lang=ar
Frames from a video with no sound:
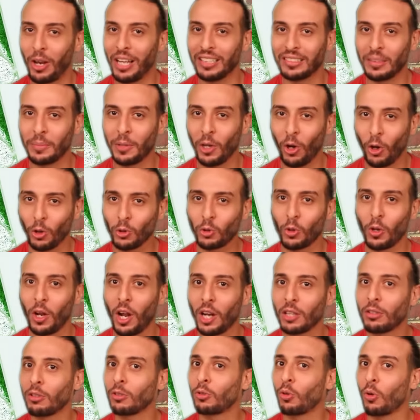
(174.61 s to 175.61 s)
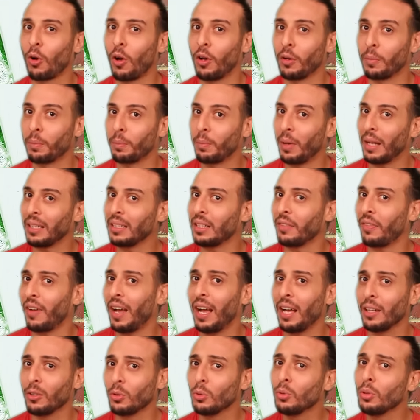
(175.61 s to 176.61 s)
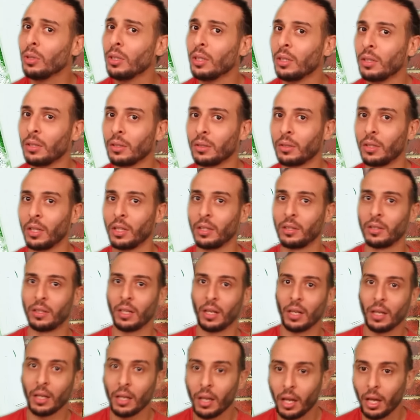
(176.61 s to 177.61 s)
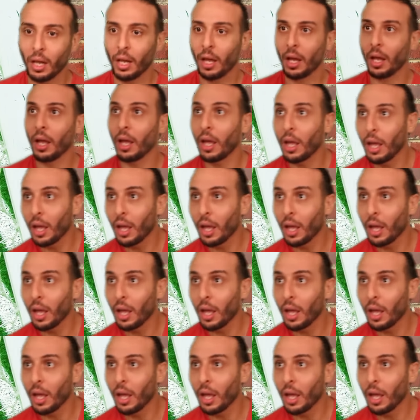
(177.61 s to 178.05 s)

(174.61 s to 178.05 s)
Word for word: لازم يحطوا الارض تران بند في عقده ضد ال...